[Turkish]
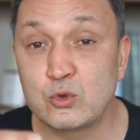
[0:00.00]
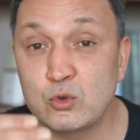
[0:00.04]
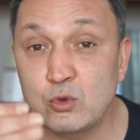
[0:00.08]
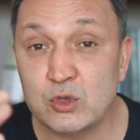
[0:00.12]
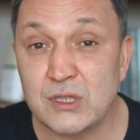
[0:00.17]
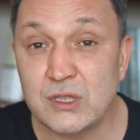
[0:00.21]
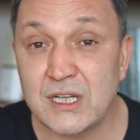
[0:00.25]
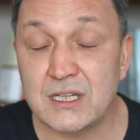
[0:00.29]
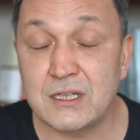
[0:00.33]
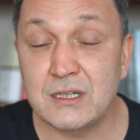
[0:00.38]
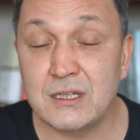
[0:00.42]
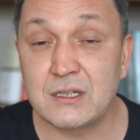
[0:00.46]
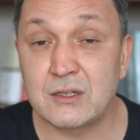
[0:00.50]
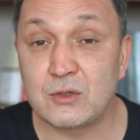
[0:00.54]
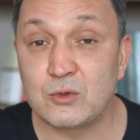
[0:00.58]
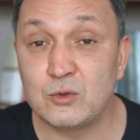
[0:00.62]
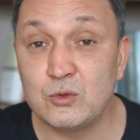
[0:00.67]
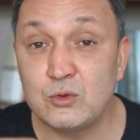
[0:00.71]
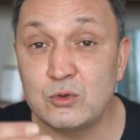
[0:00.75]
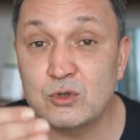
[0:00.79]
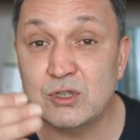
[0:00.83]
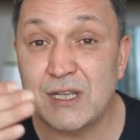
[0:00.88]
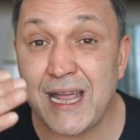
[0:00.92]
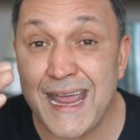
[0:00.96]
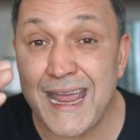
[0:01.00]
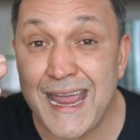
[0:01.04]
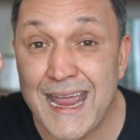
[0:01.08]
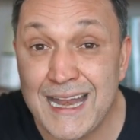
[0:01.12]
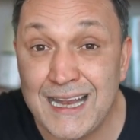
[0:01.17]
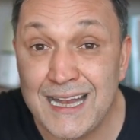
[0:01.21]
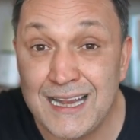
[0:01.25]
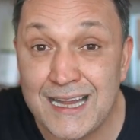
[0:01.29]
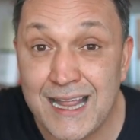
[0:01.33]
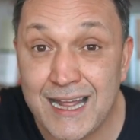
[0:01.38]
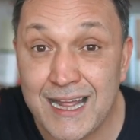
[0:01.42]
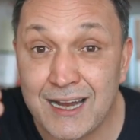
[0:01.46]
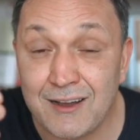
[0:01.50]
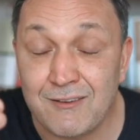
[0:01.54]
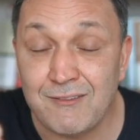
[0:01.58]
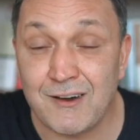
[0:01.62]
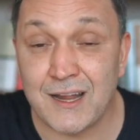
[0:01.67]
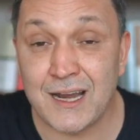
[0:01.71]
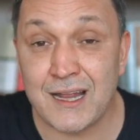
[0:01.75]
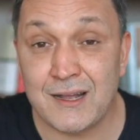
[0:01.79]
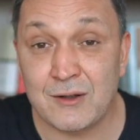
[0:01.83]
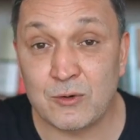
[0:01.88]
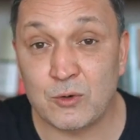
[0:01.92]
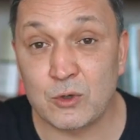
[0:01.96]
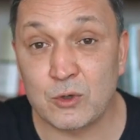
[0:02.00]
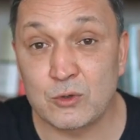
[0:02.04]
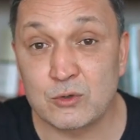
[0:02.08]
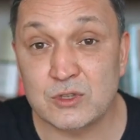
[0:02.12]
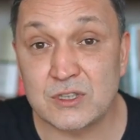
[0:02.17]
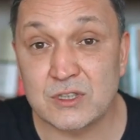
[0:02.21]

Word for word: %40, %50'lere varan konut